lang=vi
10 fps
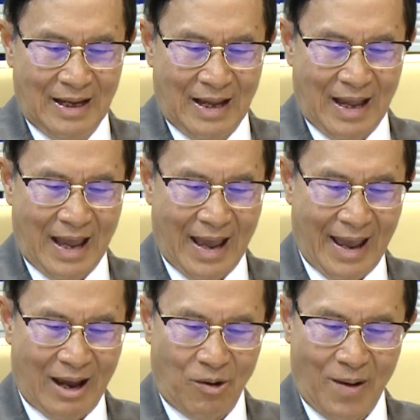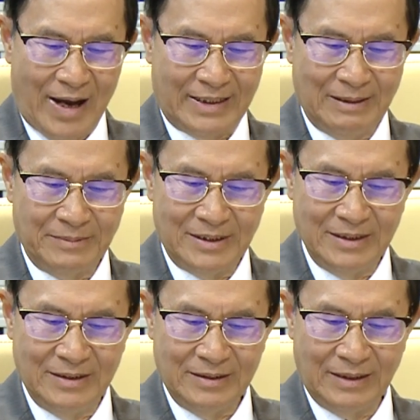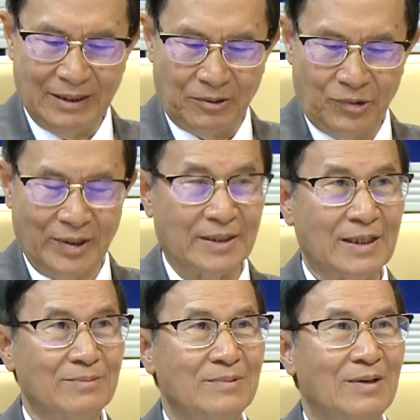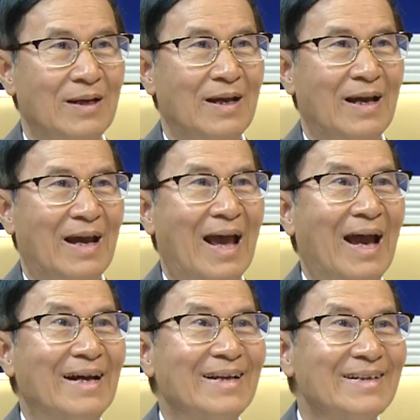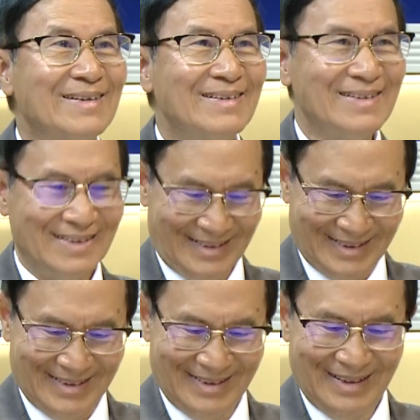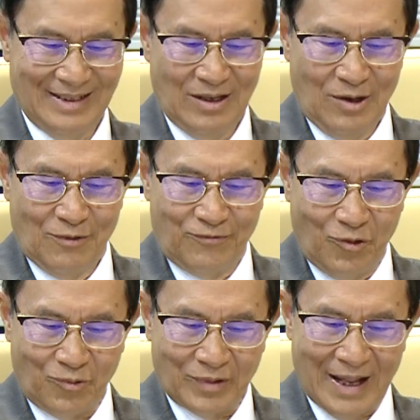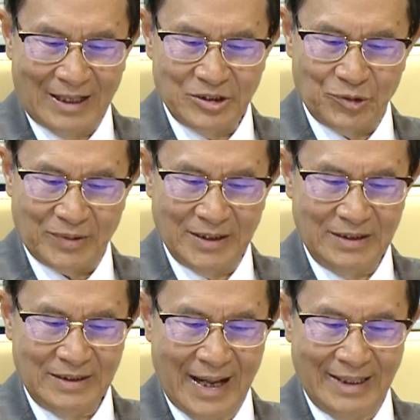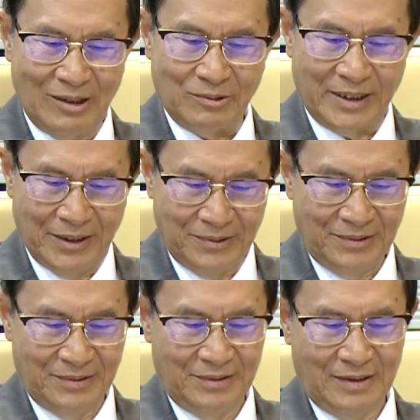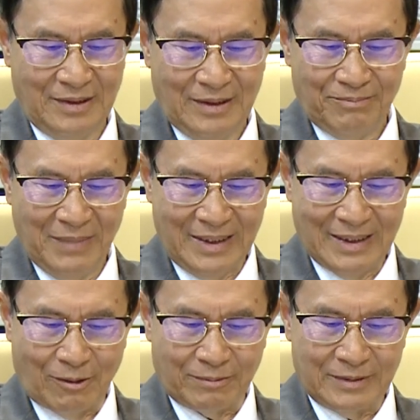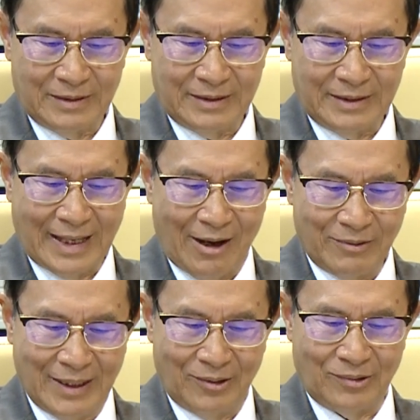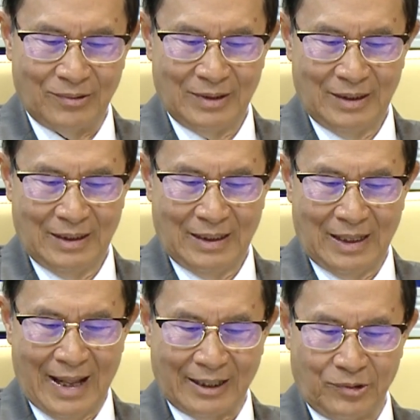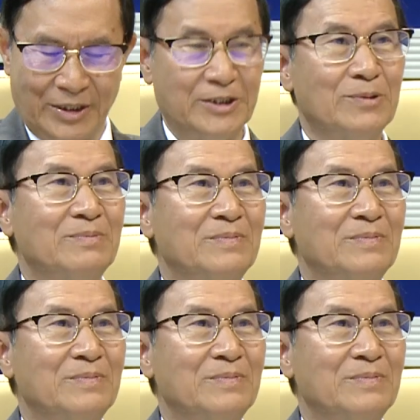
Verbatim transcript: hà hoa thâm sứ tiểu thuyền thông hà đấy phùng lang dục ngữ đê đầu tiếu bích ngọc tao đầu lạc thủy trung